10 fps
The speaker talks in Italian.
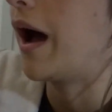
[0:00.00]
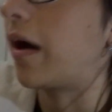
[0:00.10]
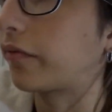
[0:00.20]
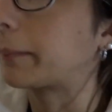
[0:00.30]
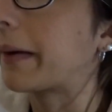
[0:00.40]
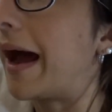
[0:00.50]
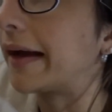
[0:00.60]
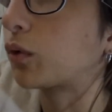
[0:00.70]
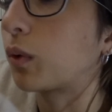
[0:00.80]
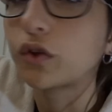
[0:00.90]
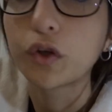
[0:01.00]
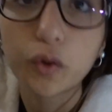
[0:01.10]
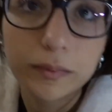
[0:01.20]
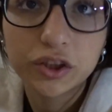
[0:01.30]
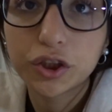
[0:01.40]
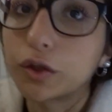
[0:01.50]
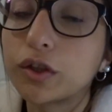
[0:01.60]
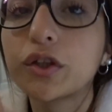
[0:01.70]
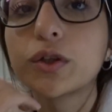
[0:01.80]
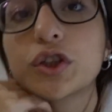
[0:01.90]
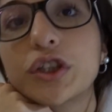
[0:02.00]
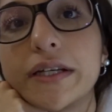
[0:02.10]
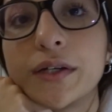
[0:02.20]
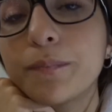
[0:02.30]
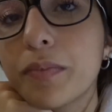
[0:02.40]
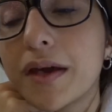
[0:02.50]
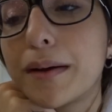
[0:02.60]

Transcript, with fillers: a febbraio quando ricomincerò il tirocinio